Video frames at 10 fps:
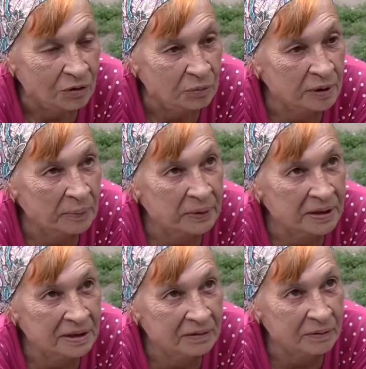Ну, у меня
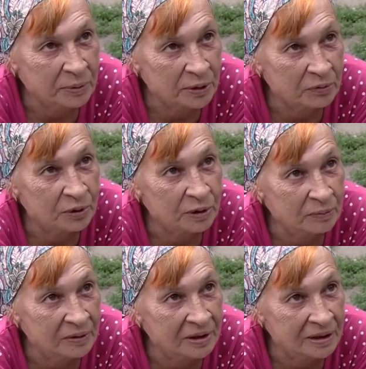пенсия вообще
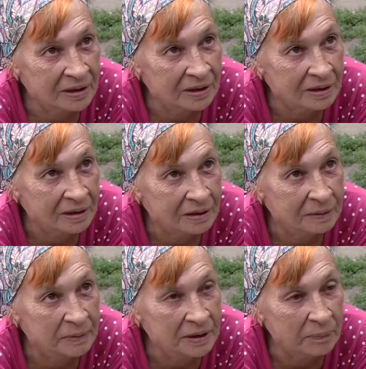8200.
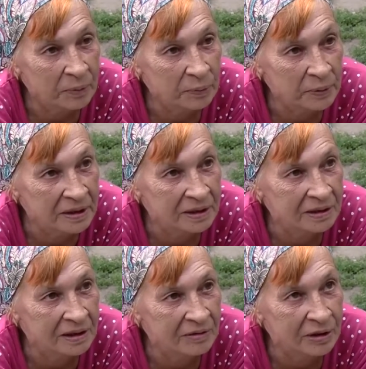С меня полпенсии
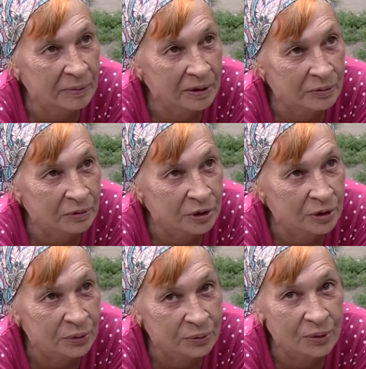за квартплату
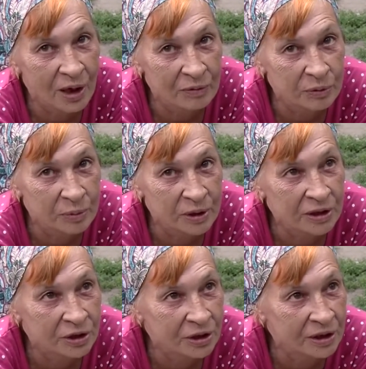высчитывают. Ну как вы думаете,
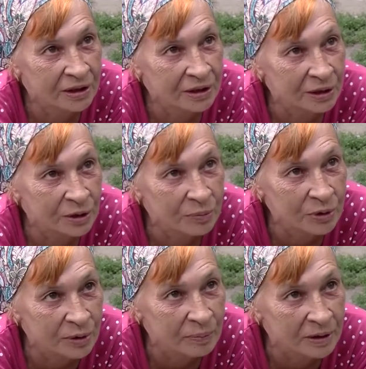на тысячи
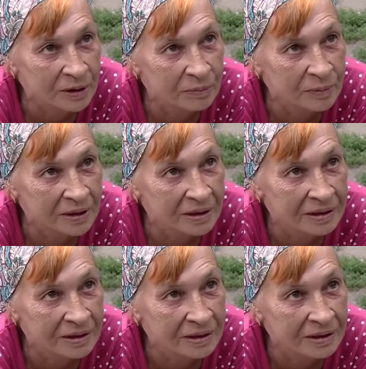можно прожить месяц?